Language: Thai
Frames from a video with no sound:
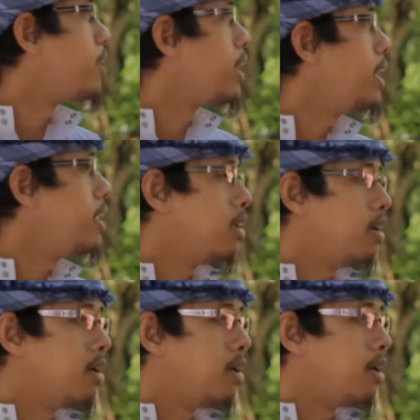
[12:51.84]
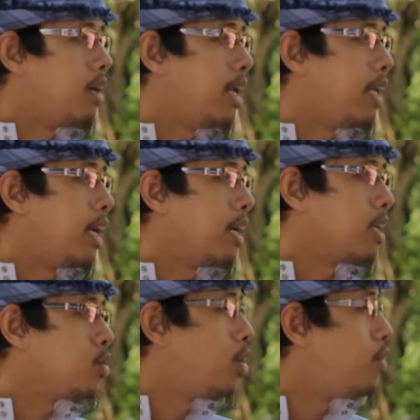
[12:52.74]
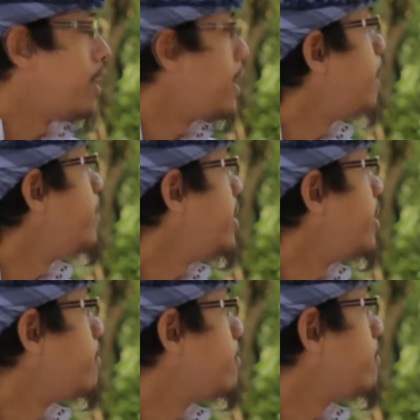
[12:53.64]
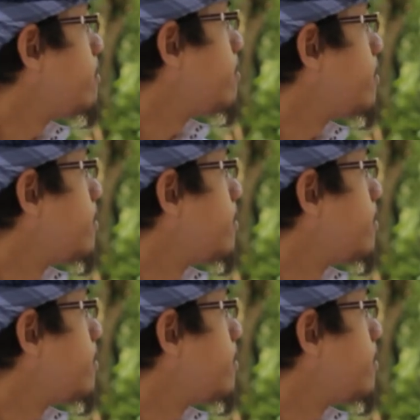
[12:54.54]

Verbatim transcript: ส่งให้อะไรนะ กระทรวงวัฒนธรรมอียิปต์ก็